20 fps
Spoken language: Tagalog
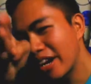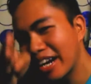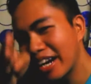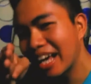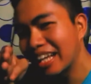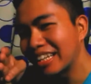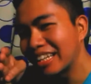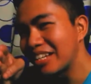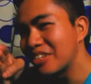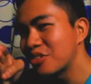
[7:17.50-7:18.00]

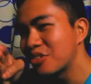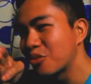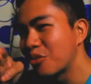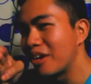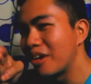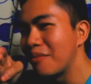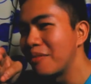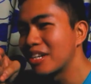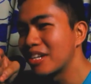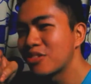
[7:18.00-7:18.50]
natin yung
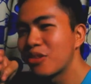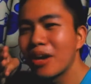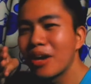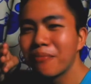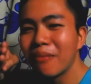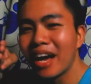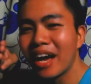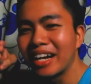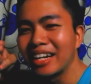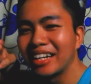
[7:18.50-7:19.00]
swimming soy
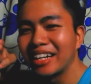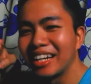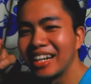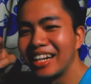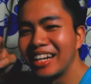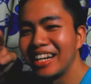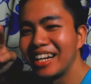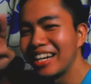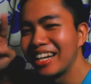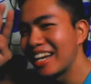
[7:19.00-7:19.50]
pan.
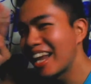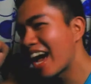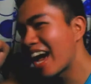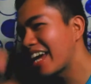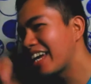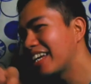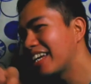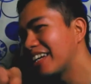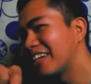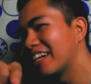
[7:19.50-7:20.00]

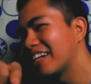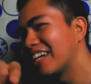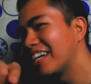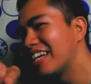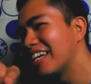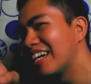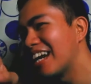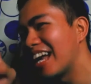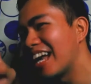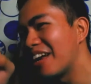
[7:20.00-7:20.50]
Lai,
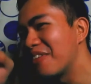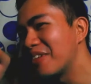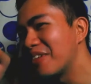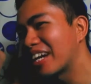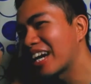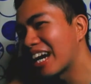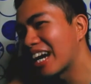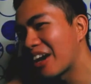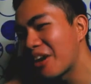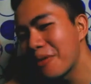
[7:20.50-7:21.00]
alam mo na
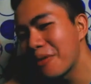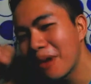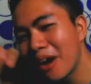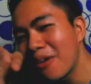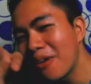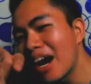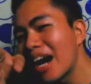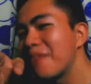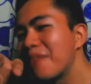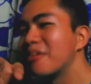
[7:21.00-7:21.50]
gagawin mo,
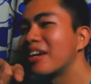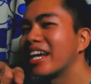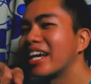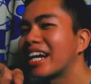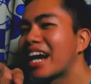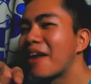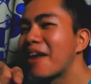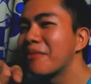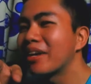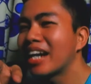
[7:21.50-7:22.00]
hawakan mo na
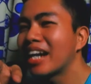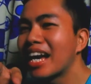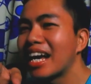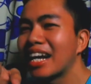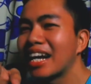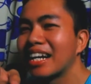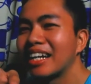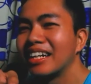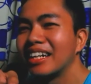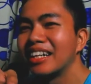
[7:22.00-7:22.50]
yung camera
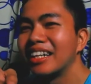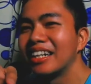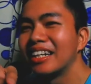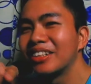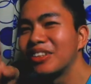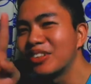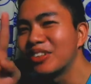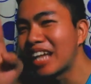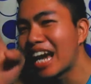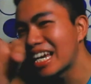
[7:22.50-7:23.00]

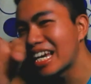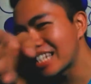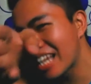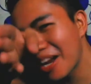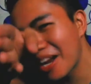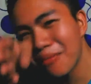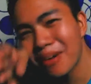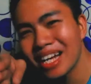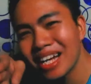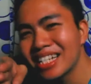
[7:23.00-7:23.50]
tayo sa
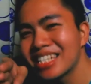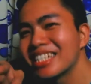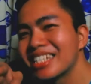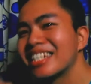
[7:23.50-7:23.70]
labas.